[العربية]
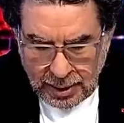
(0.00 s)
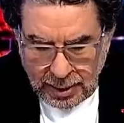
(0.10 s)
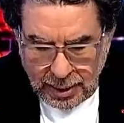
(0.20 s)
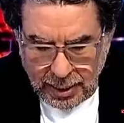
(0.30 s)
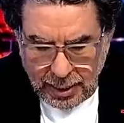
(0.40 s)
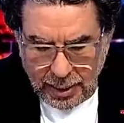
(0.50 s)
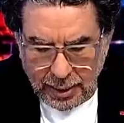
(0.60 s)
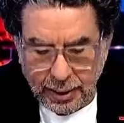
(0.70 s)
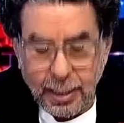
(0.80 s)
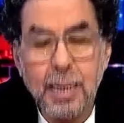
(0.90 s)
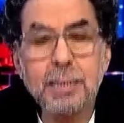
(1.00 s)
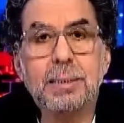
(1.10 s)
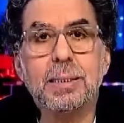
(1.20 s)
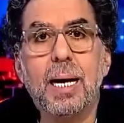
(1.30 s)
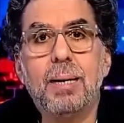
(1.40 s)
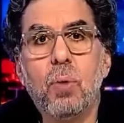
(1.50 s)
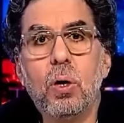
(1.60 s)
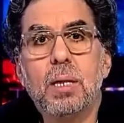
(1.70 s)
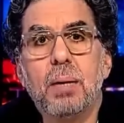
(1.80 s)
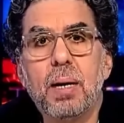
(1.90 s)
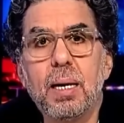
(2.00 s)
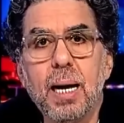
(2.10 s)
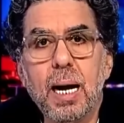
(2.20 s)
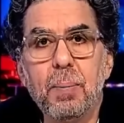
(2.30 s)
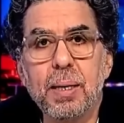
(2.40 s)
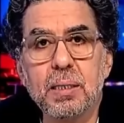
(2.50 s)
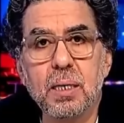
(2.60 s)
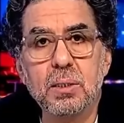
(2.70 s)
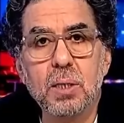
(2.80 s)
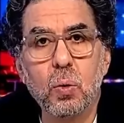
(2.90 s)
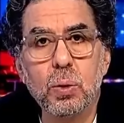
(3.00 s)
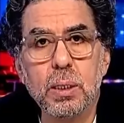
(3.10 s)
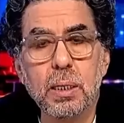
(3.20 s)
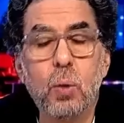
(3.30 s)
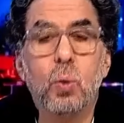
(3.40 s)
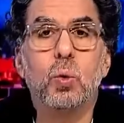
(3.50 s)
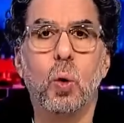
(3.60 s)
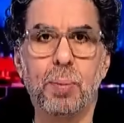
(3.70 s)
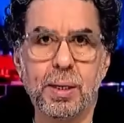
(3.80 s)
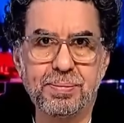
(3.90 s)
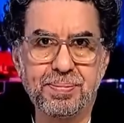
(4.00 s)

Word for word: آه، الرئاسي المحتمل احمد الطنطاوي لقوا له تهمه